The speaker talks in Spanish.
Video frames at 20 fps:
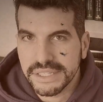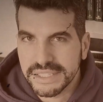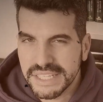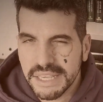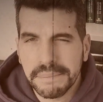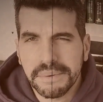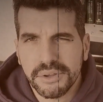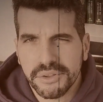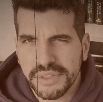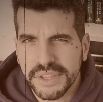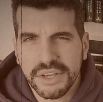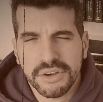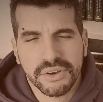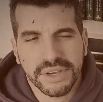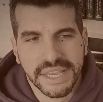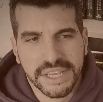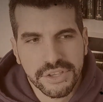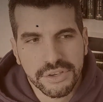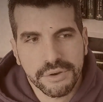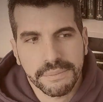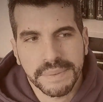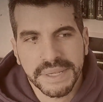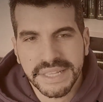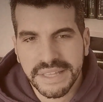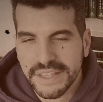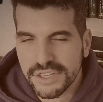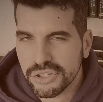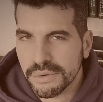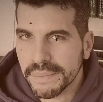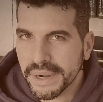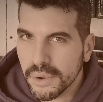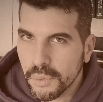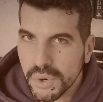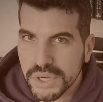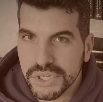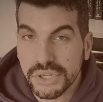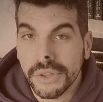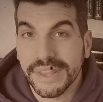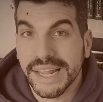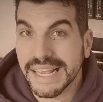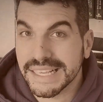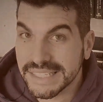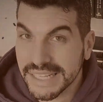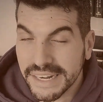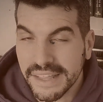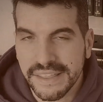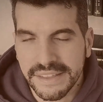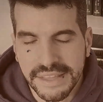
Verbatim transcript: Siempre os digo que yo vine de sombra y hueso de la serie de